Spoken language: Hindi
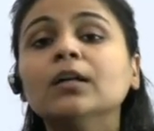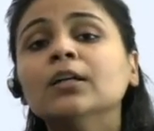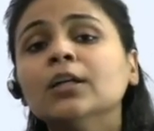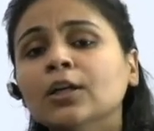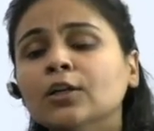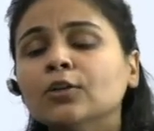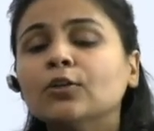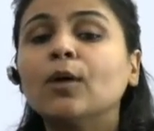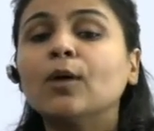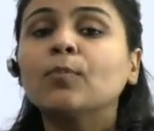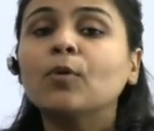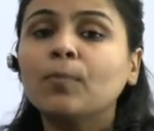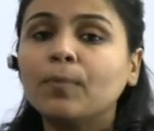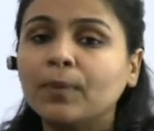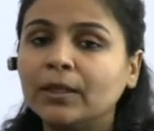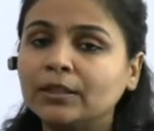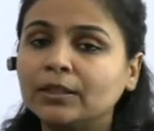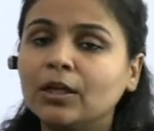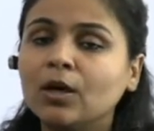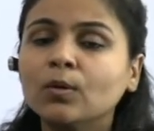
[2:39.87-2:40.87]
तो आपको
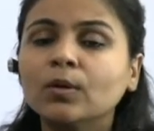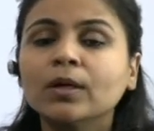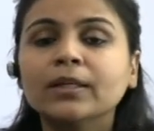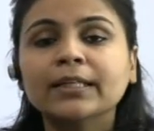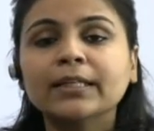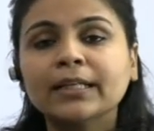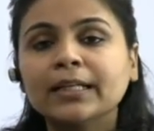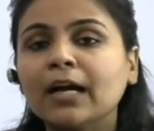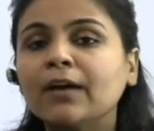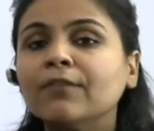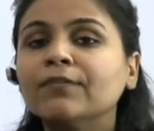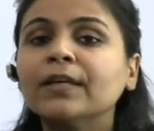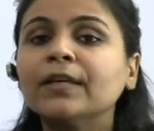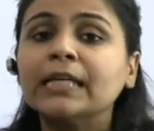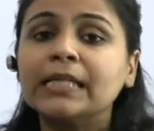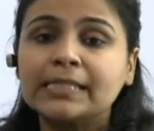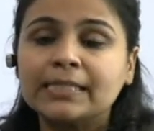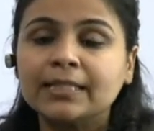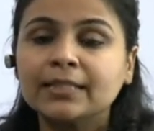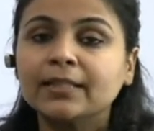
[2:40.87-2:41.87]
पता होगा कि ये काफी
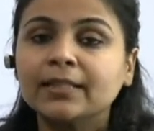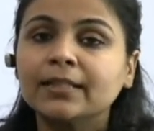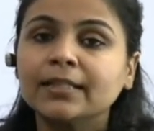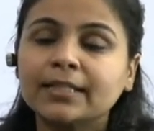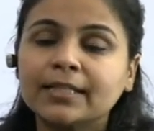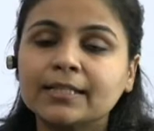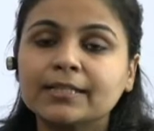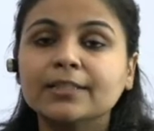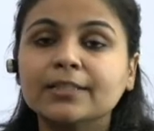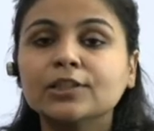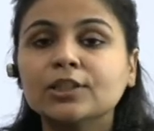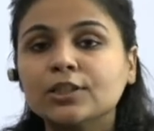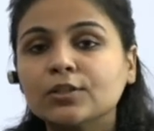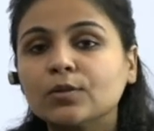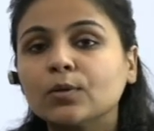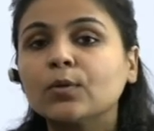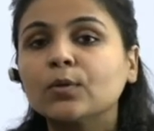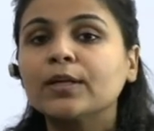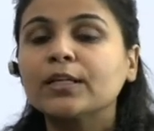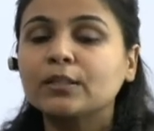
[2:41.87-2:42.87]
इजी तरीके से
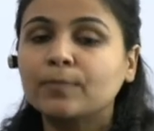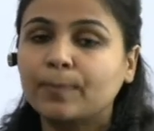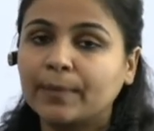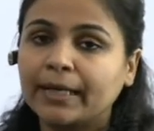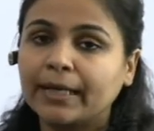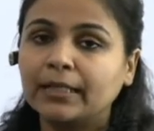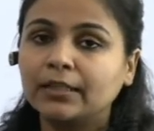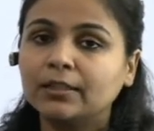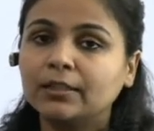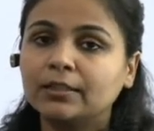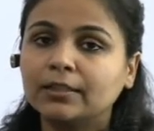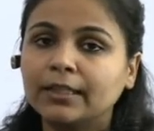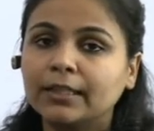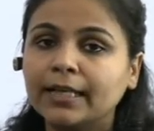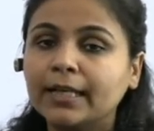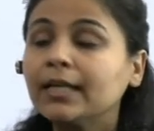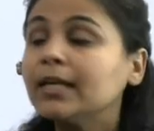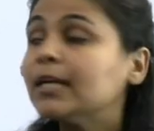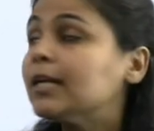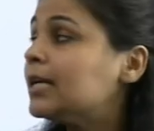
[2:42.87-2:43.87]
चीजों को एक्सप्लेन करते
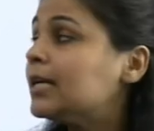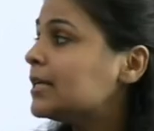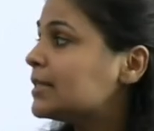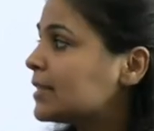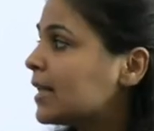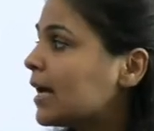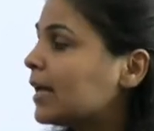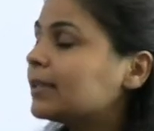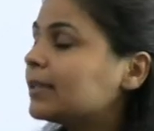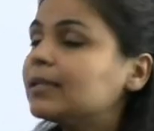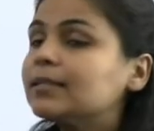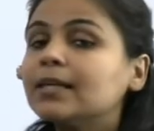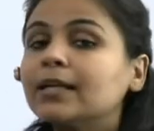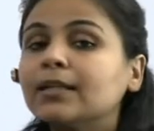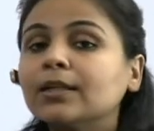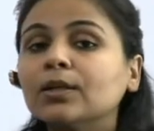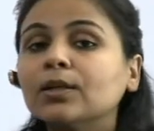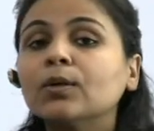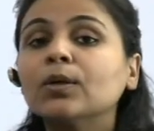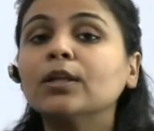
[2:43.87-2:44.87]
हैं साथ ही साथ
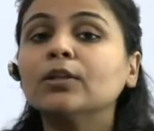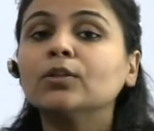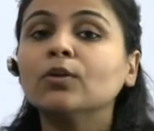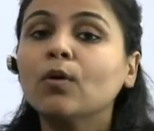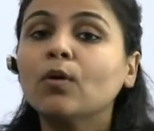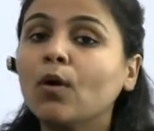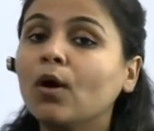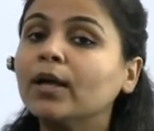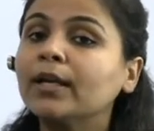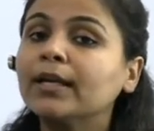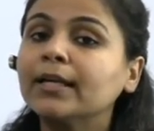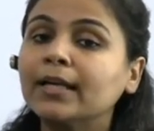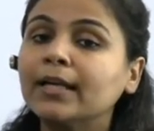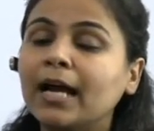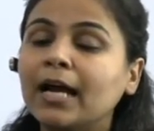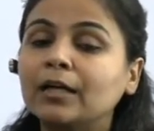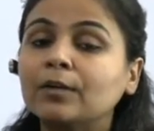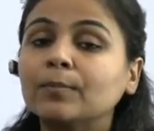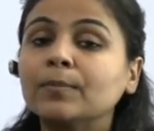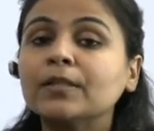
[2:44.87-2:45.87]
इन्होंने दो और
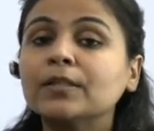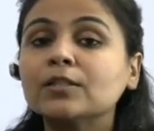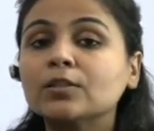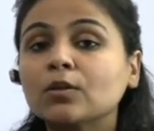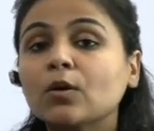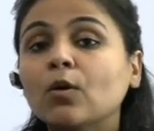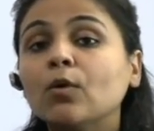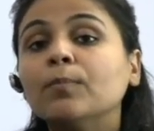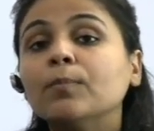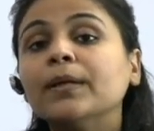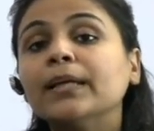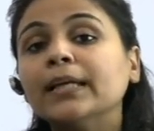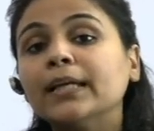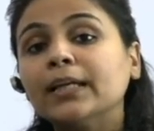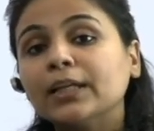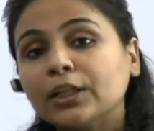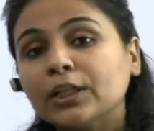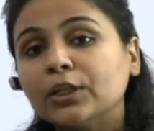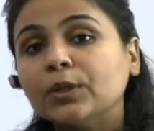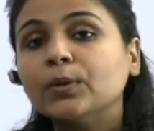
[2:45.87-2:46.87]
इनाक्टमेंट्स को भी
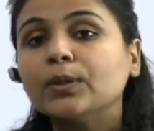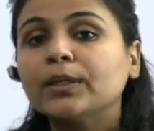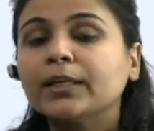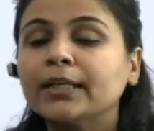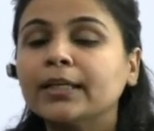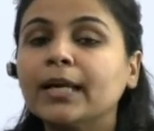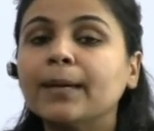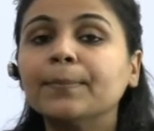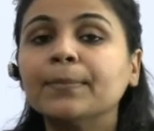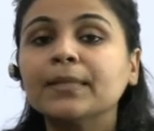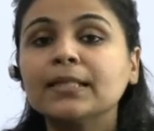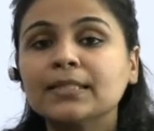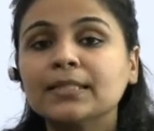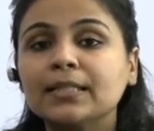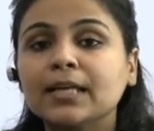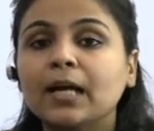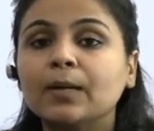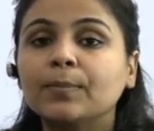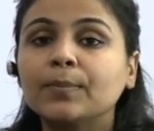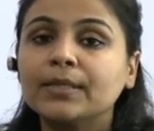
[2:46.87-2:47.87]
इंक्लूड है अपनी
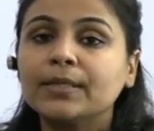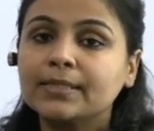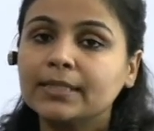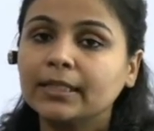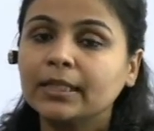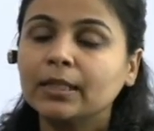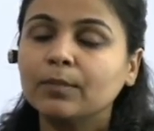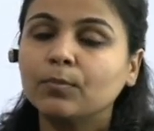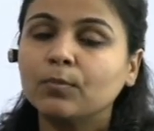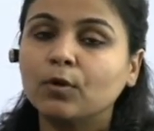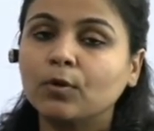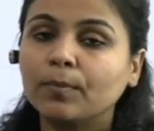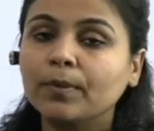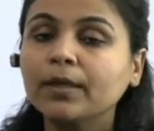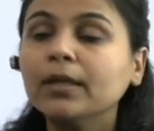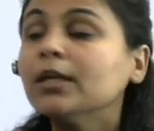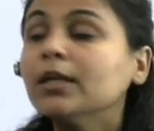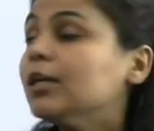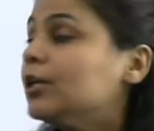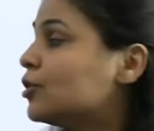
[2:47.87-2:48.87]
सीआरपीसी की बुक में
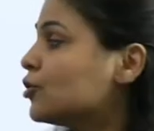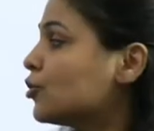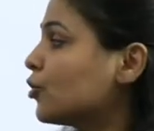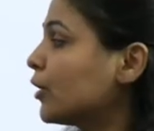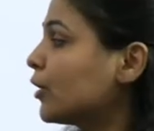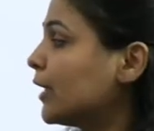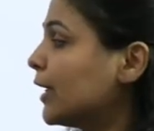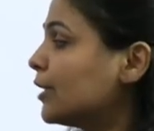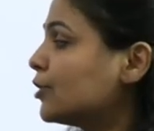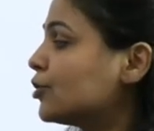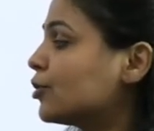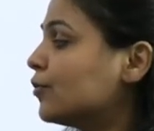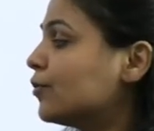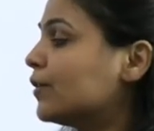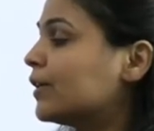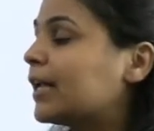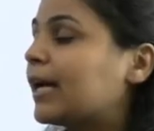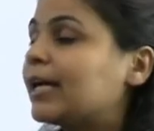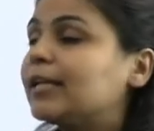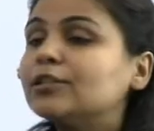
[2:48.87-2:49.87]
जो कि है
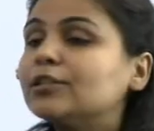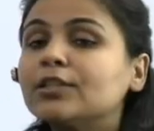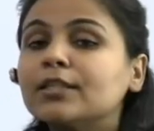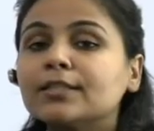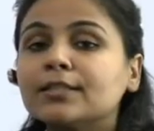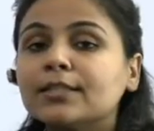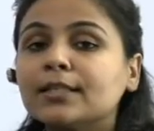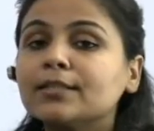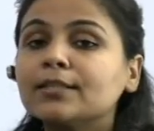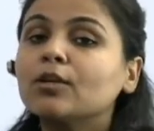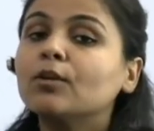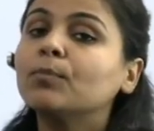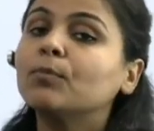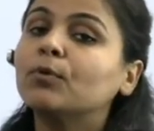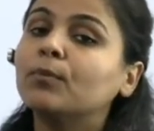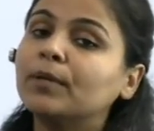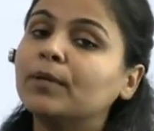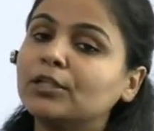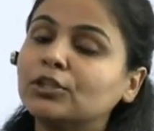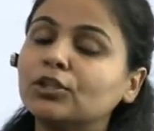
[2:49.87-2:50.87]
जुवेनाइल जस्टिस और
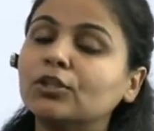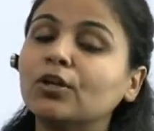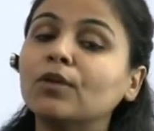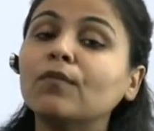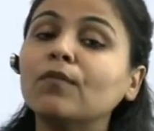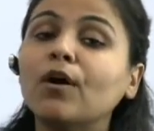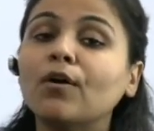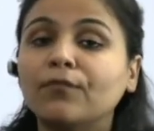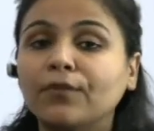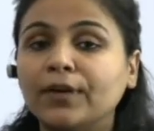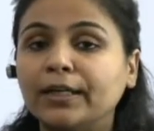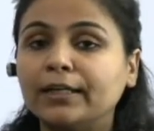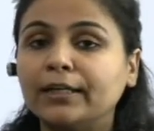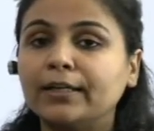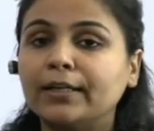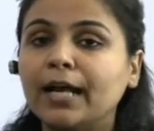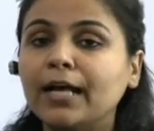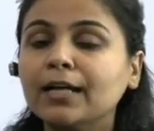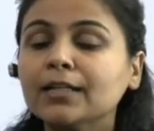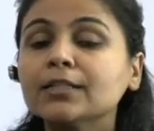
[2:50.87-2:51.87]
प्रोवेशन ऑफ ऑफेंडर
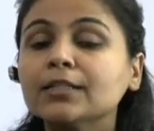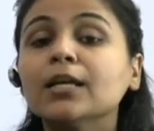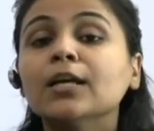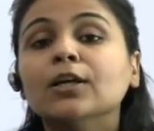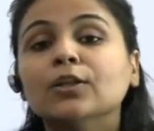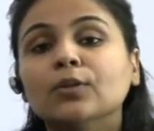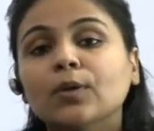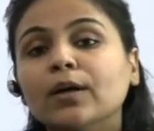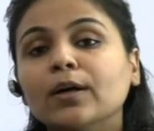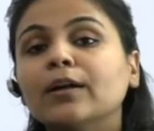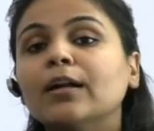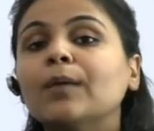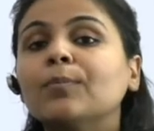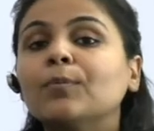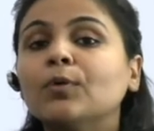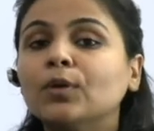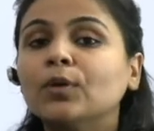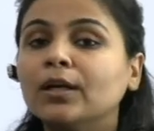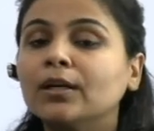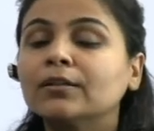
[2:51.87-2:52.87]
एक्ट तो अगर
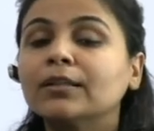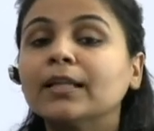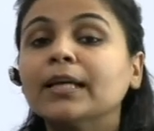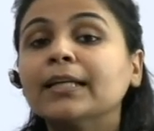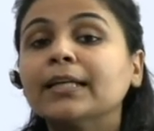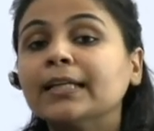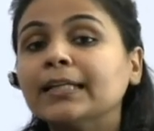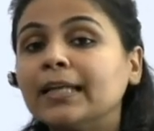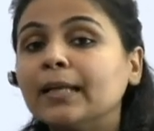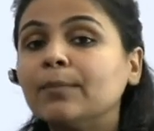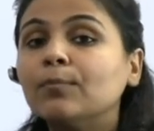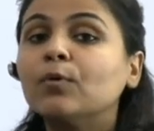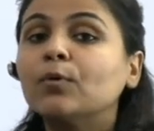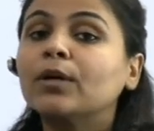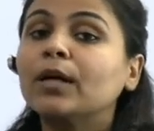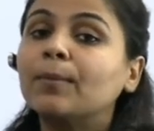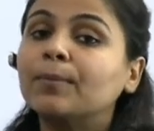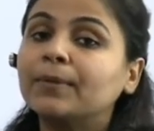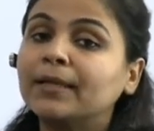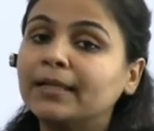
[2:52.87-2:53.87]
आपको लगता है कि ये बुक
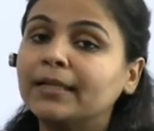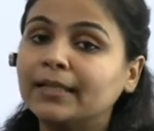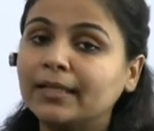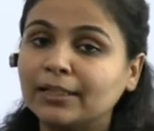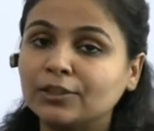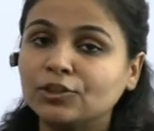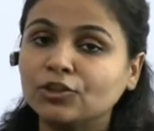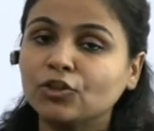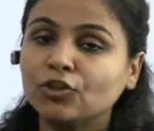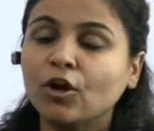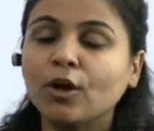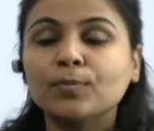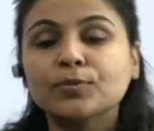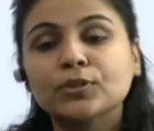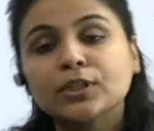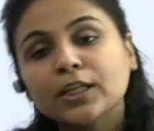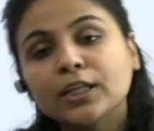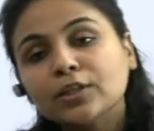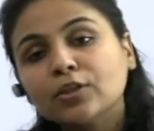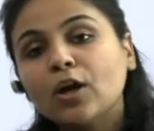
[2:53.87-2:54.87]
आपके लिए एक अच्छा
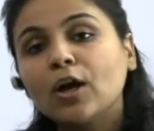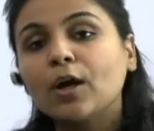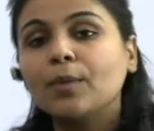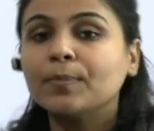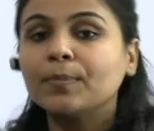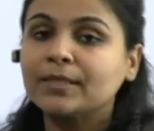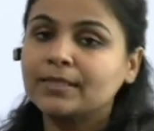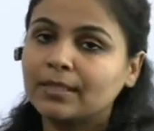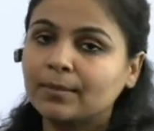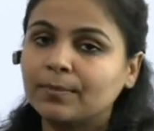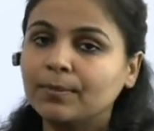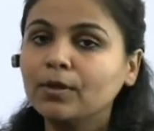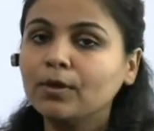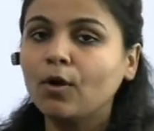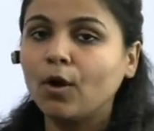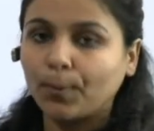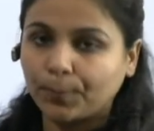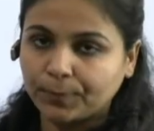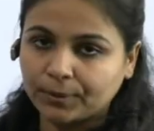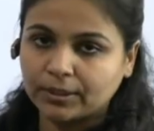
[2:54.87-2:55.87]
ऑप्शन है तो आप इसे भी
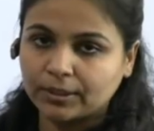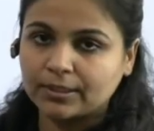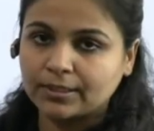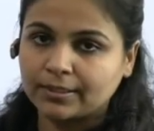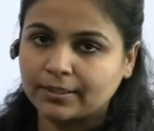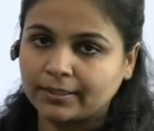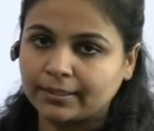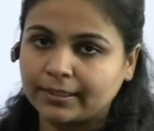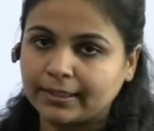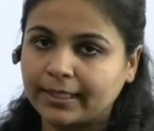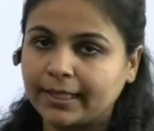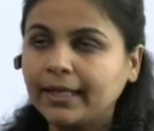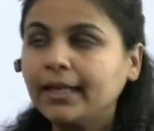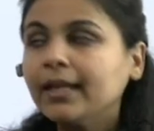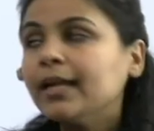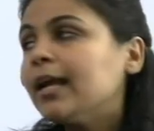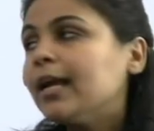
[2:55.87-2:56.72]
ऑप्ट कर सकते हैं